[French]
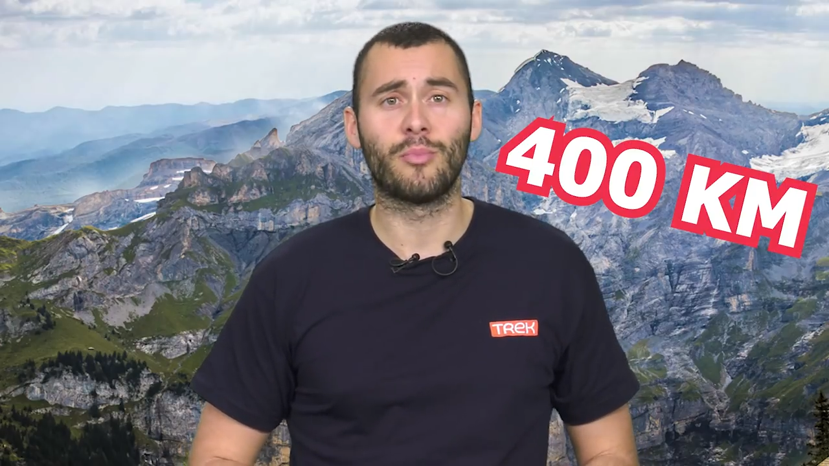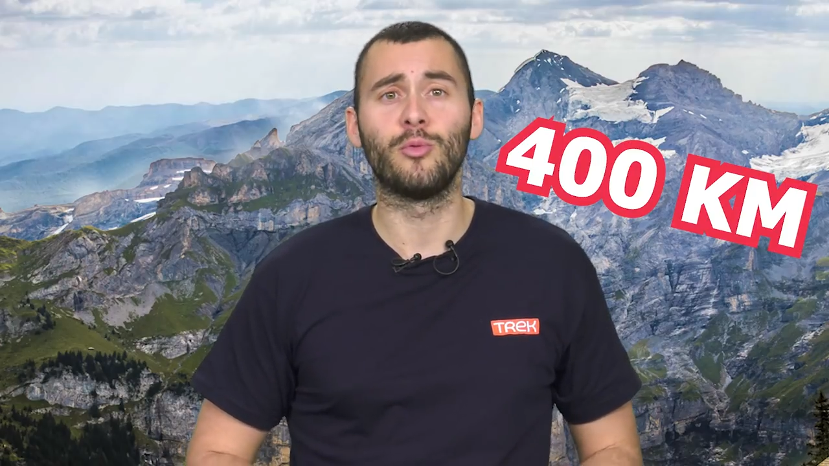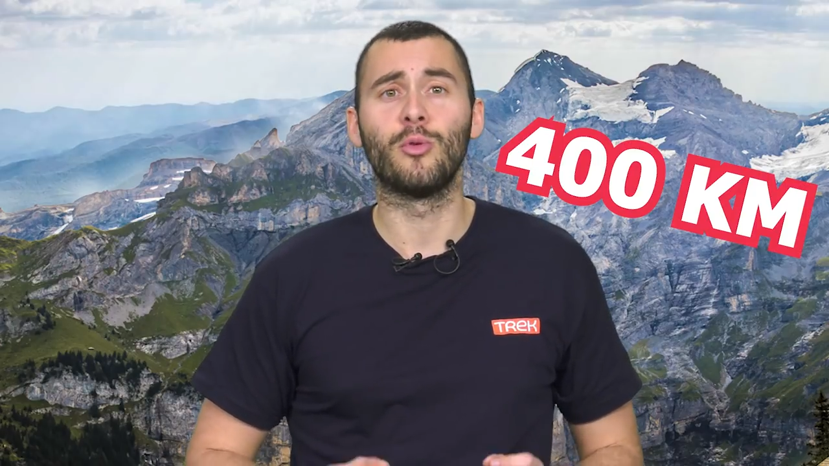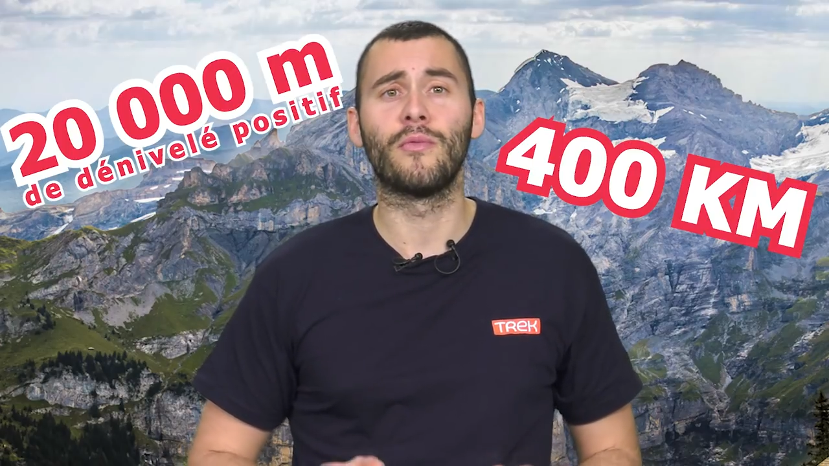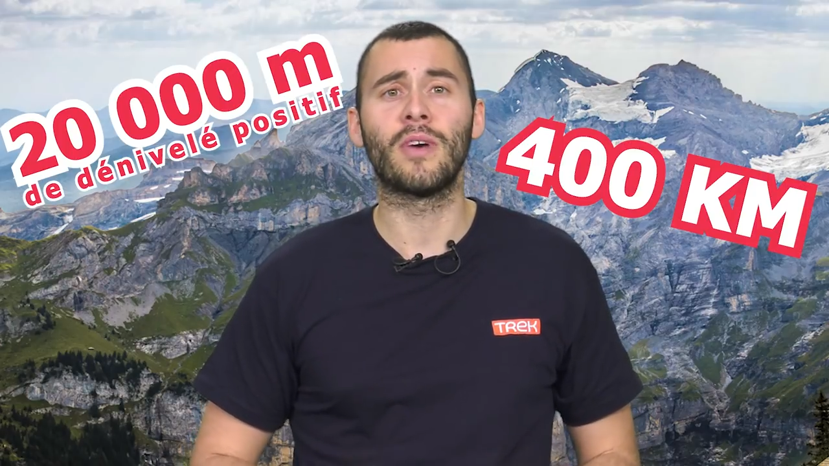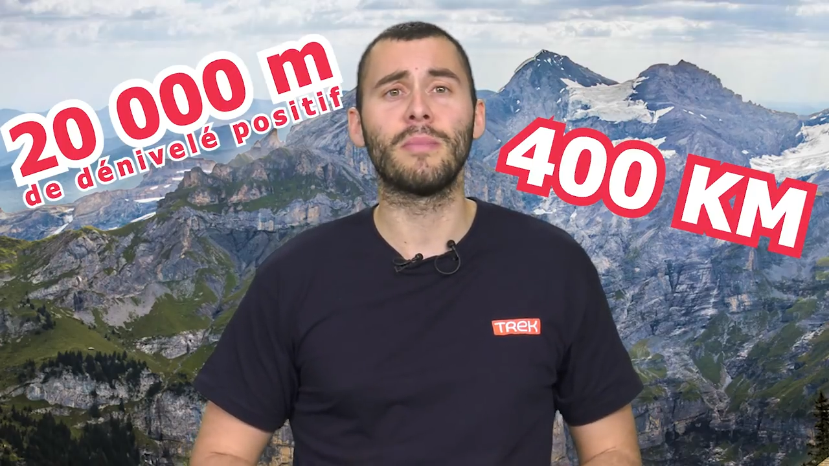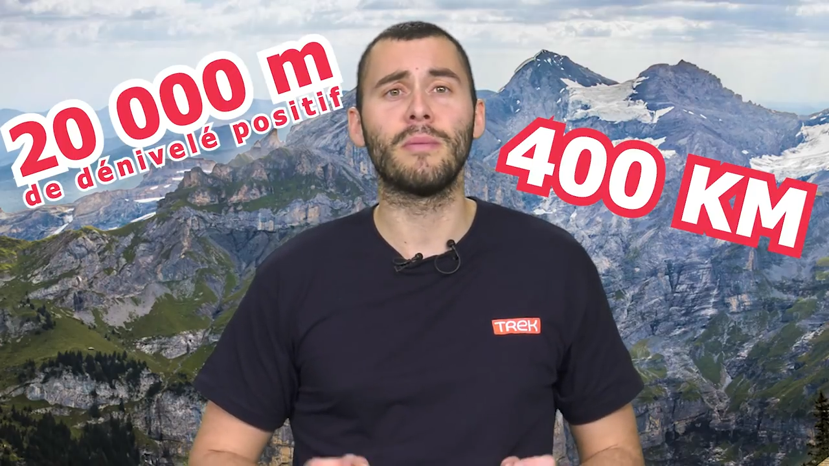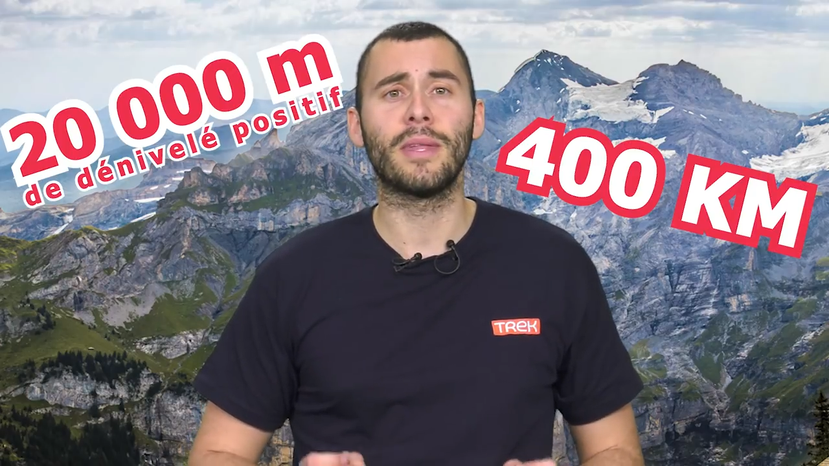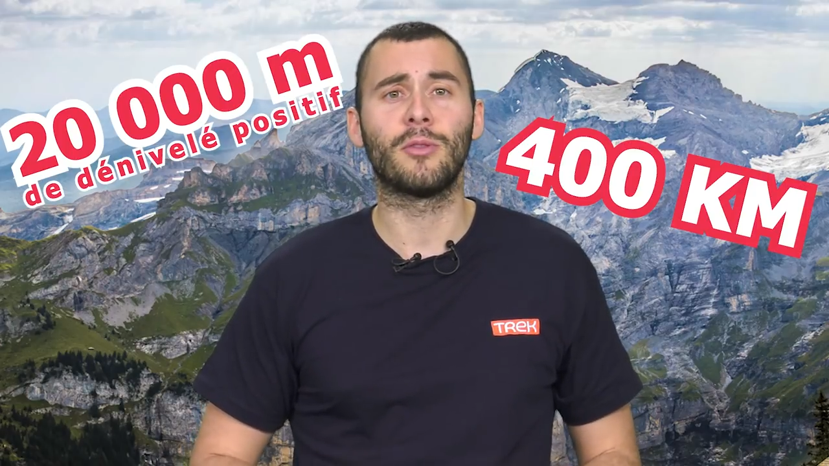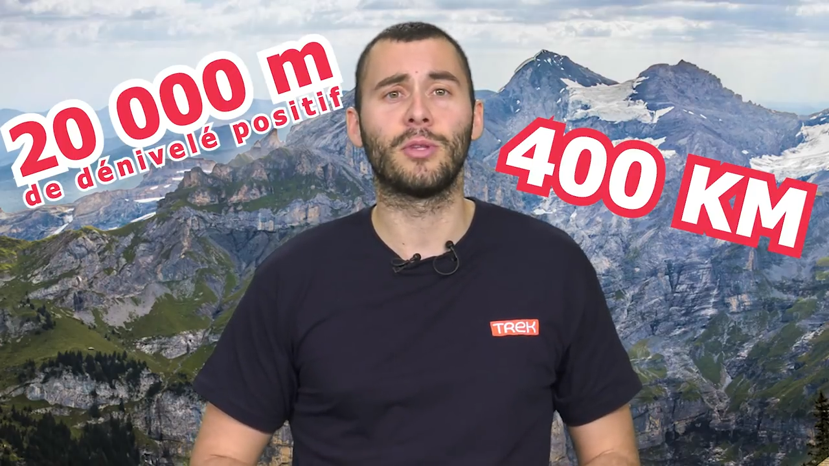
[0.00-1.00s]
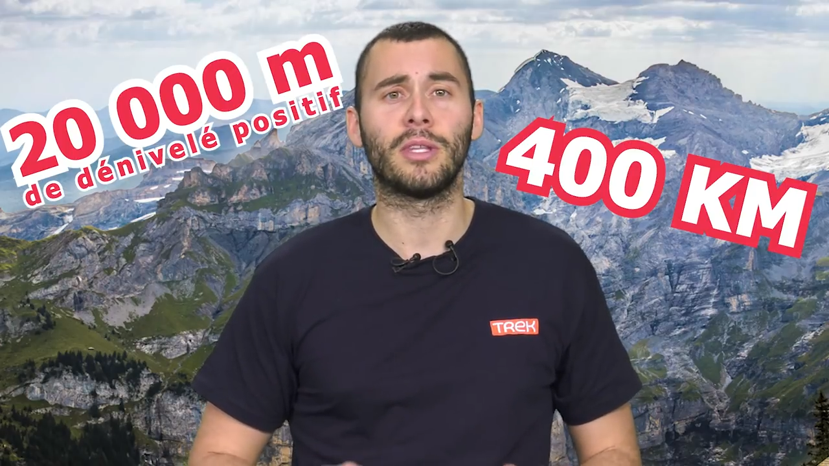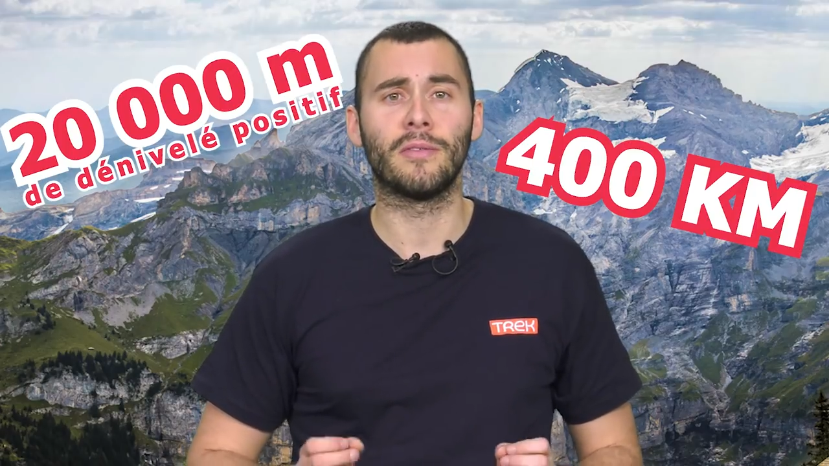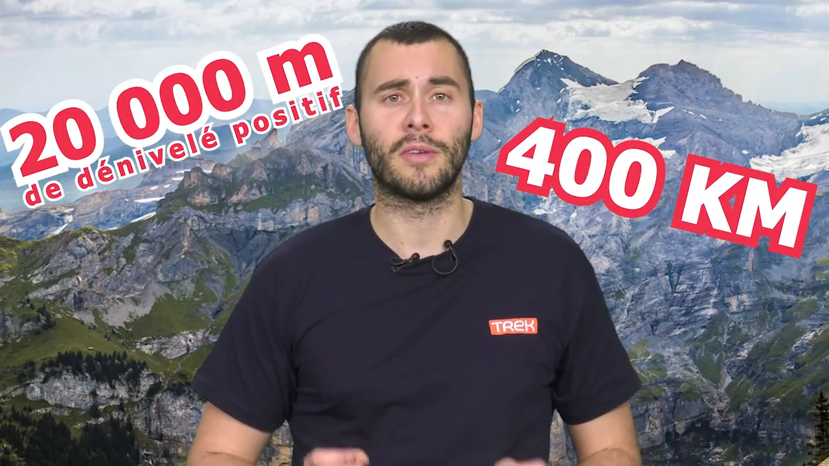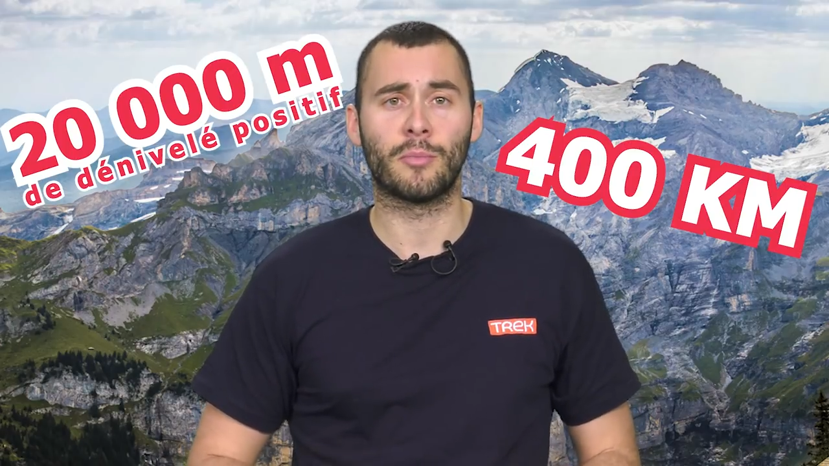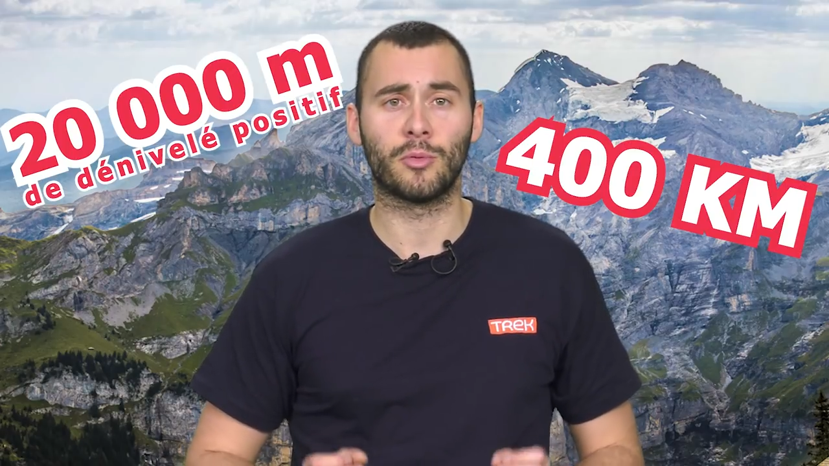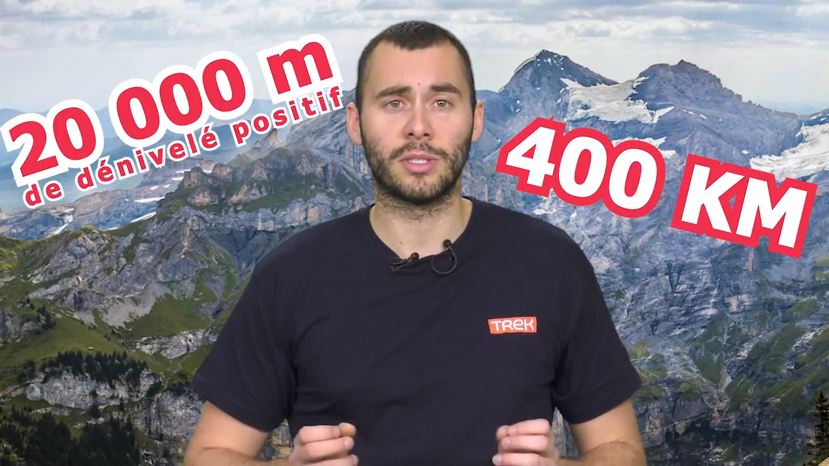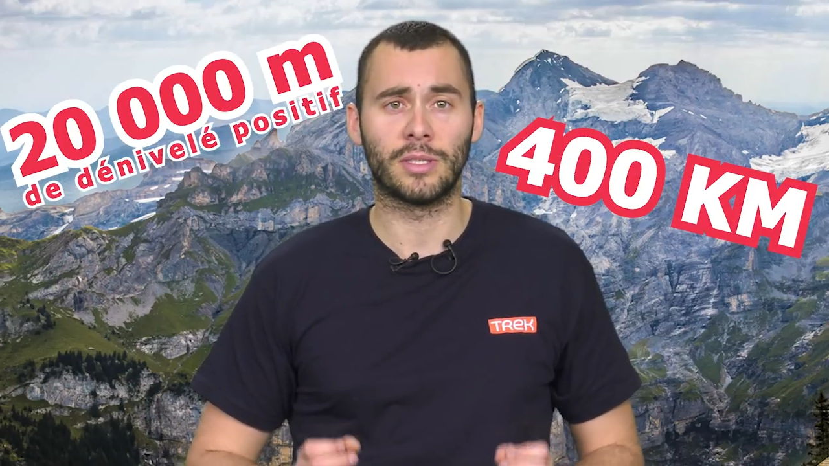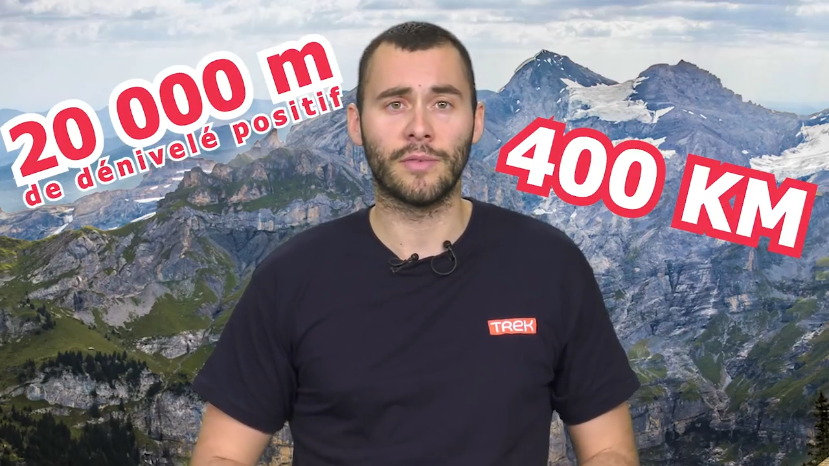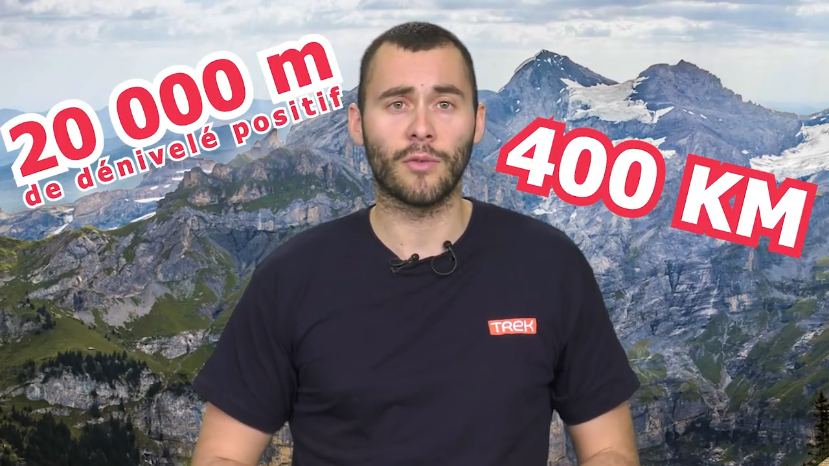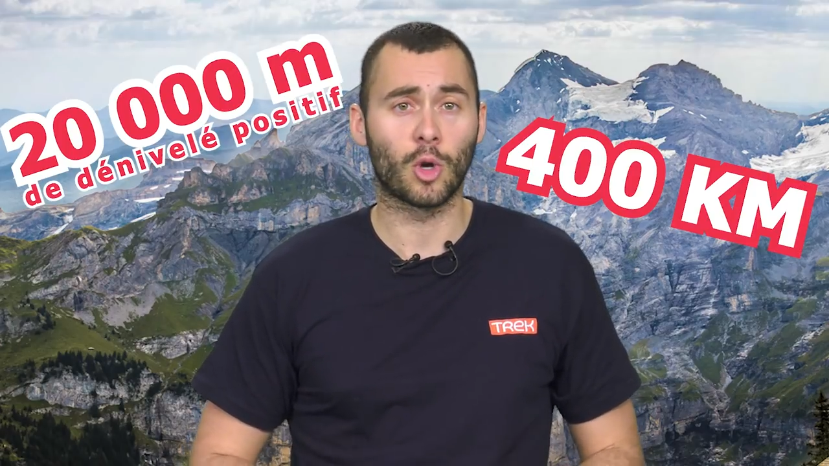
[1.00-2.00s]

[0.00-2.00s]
plus de 20 000 mètres de dénivelé positif